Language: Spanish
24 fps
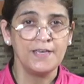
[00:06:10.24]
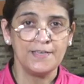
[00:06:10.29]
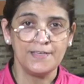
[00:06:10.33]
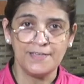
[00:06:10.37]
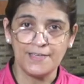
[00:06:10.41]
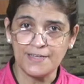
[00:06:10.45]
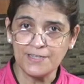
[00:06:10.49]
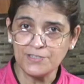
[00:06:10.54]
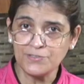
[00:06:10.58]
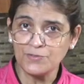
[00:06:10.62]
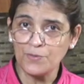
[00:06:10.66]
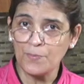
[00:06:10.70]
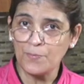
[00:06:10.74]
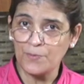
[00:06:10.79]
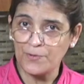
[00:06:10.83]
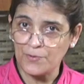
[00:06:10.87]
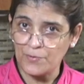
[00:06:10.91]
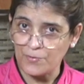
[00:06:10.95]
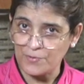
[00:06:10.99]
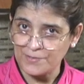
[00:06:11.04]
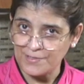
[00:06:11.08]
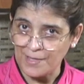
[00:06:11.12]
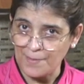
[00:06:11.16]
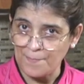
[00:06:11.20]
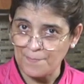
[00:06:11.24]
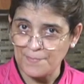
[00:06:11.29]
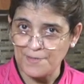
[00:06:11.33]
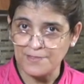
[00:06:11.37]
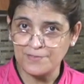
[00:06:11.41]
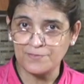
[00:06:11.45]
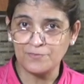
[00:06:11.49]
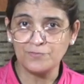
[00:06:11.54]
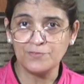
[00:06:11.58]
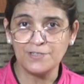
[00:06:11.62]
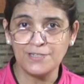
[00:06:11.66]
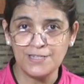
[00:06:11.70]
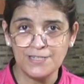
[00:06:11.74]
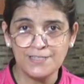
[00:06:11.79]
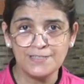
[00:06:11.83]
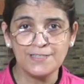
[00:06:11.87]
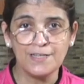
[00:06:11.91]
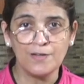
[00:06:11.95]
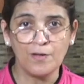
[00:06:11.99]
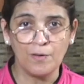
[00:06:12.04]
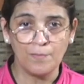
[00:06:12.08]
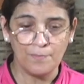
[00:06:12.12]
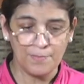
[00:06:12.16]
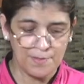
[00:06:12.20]
y eso, pero también se
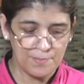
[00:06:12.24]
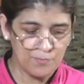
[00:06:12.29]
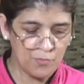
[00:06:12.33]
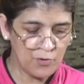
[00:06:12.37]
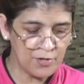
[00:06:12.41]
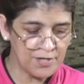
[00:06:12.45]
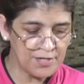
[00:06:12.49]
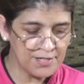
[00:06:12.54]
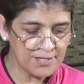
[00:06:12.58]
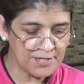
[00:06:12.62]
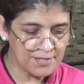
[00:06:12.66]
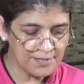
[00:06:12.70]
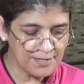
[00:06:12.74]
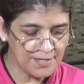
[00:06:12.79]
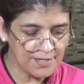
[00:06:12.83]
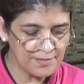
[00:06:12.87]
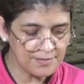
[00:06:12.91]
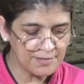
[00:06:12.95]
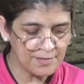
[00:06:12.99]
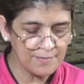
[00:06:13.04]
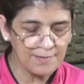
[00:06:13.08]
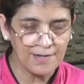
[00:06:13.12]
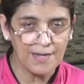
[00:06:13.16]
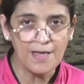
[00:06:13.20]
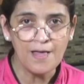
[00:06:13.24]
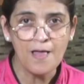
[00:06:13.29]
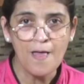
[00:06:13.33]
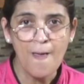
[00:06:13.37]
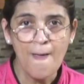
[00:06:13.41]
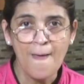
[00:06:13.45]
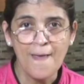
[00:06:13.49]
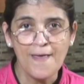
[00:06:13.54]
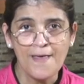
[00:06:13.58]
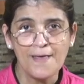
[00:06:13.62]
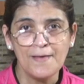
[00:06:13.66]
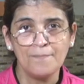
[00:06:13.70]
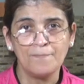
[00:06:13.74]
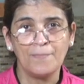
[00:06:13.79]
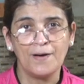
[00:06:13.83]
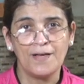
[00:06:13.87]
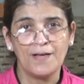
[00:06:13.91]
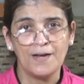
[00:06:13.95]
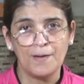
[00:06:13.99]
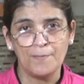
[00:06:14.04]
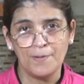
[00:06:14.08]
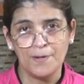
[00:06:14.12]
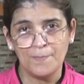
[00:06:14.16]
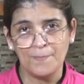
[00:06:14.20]
utilizan los mismos ingredientes, ¿verdad?
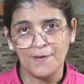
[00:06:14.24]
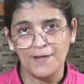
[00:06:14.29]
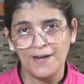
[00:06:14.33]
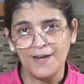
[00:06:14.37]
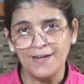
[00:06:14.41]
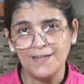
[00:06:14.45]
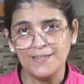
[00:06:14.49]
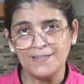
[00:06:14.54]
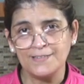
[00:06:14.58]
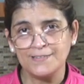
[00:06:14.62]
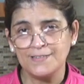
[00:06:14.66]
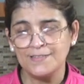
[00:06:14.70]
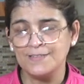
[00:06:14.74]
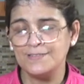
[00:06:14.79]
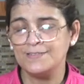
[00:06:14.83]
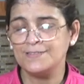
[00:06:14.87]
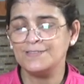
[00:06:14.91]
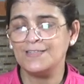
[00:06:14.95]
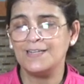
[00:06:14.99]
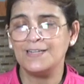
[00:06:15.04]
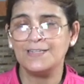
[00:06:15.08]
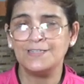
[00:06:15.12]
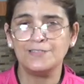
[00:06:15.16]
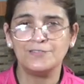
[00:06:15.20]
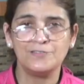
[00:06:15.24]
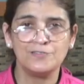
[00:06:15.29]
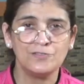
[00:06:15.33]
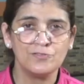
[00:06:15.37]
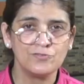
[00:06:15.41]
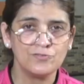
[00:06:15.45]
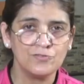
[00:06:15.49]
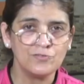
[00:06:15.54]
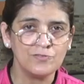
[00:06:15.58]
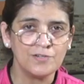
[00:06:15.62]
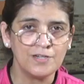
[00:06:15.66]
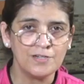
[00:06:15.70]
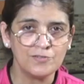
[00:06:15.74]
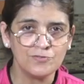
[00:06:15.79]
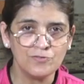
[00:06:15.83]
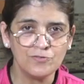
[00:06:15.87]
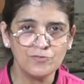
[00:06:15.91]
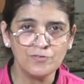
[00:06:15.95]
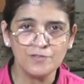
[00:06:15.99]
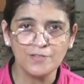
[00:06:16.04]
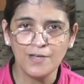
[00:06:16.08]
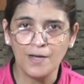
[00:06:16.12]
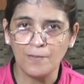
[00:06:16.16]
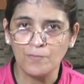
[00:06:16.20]
Para preparar ese delicioso
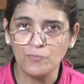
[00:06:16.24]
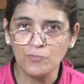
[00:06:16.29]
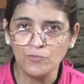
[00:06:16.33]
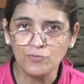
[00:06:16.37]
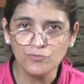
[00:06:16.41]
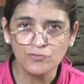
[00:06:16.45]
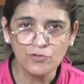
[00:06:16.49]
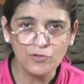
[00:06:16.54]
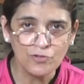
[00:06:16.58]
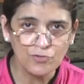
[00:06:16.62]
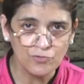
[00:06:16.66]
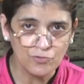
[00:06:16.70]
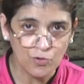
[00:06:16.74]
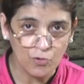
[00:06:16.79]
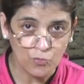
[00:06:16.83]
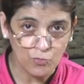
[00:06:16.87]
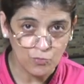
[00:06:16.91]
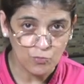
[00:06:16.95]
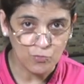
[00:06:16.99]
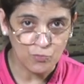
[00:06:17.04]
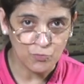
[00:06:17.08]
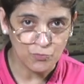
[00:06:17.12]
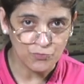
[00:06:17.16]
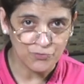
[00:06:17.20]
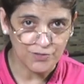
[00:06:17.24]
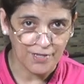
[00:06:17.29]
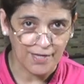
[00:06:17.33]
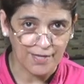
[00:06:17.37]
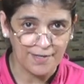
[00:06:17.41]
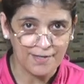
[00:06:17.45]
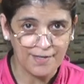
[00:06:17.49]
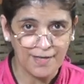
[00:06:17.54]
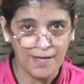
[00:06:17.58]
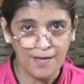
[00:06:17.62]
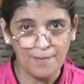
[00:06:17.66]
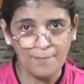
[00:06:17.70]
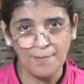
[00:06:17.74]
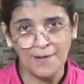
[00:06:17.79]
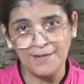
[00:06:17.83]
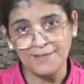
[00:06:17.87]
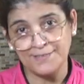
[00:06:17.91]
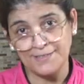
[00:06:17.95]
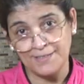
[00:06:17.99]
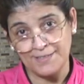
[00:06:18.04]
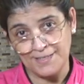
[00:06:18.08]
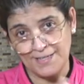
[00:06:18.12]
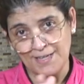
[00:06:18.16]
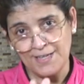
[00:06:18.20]
calzón que a muchos nos gusta.
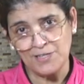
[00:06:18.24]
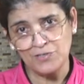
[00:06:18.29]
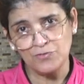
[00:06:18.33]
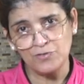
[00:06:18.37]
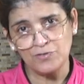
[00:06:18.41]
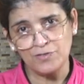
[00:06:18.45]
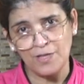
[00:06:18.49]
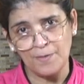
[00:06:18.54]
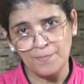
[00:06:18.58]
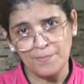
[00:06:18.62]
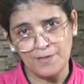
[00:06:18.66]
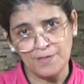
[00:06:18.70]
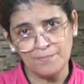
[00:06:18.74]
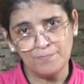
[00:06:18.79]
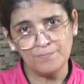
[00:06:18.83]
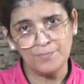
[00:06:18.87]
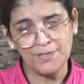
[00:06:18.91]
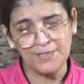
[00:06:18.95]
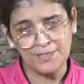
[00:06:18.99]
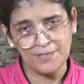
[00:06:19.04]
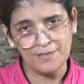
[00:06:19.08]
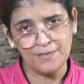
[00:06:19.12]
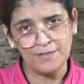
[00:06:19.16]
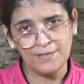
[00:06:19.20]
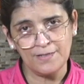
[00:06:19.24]
Aparte de eso, también pues,